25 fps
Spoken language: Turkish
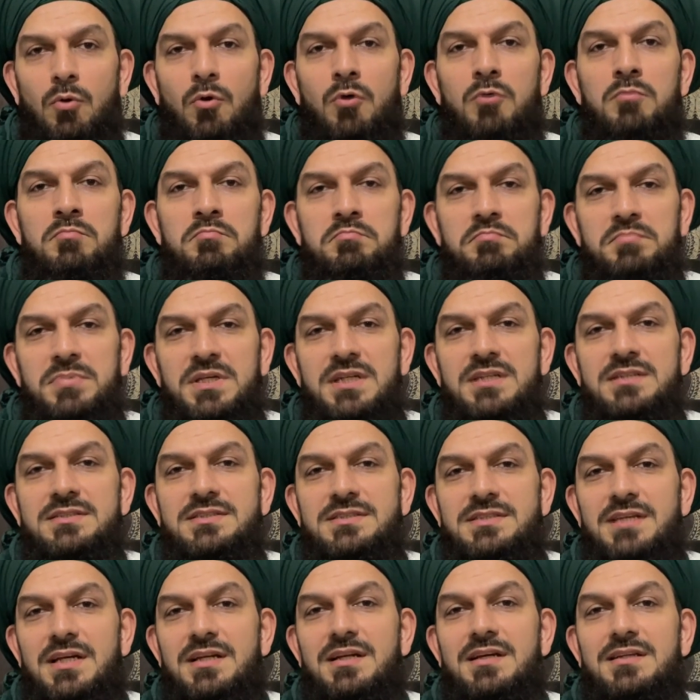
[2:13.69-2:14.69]
11
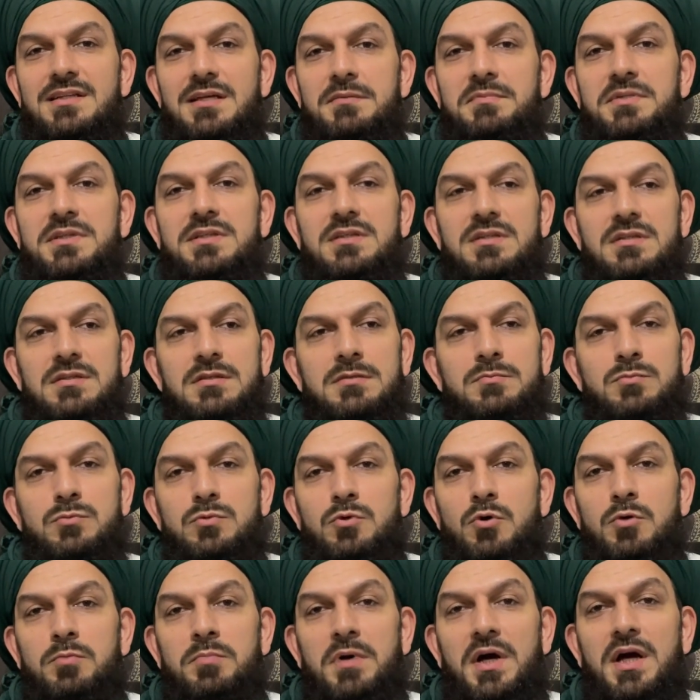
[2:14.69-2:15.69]
senede bitirdim
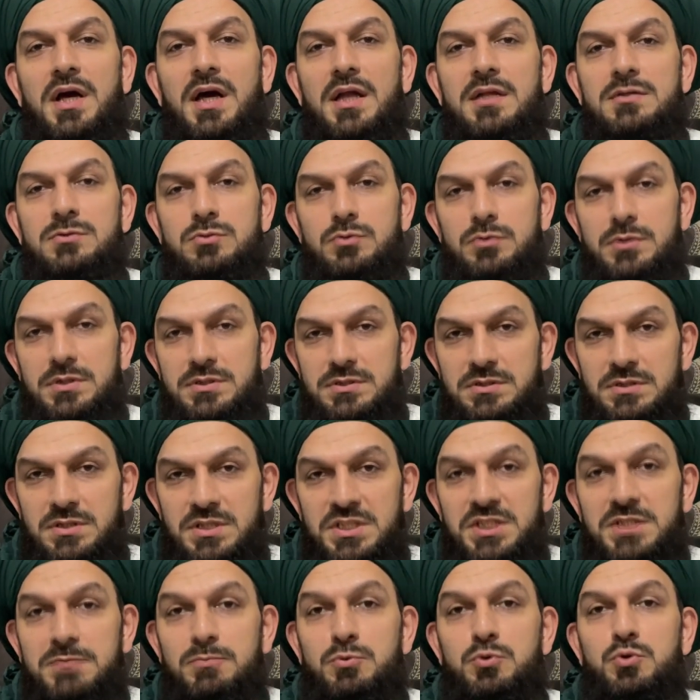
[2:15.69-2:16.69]
diyor Bakara
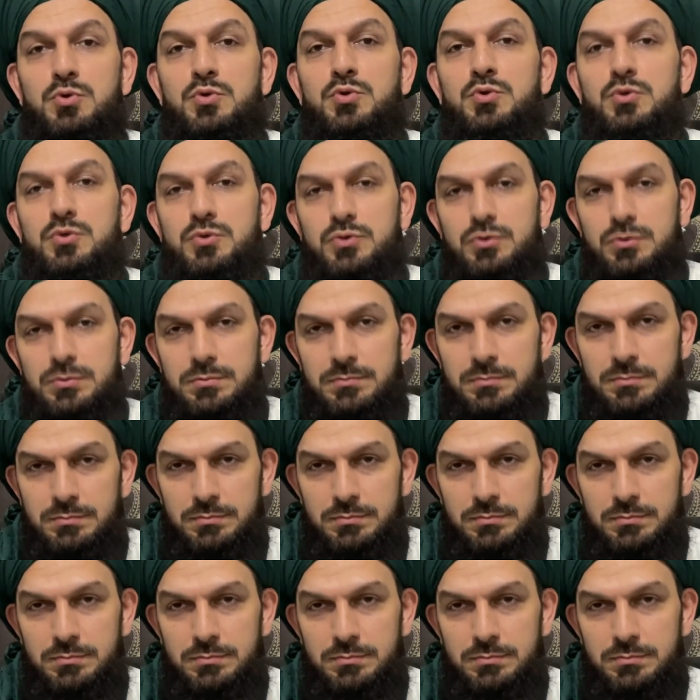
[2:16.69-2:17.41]
suresini. buçuk cüz.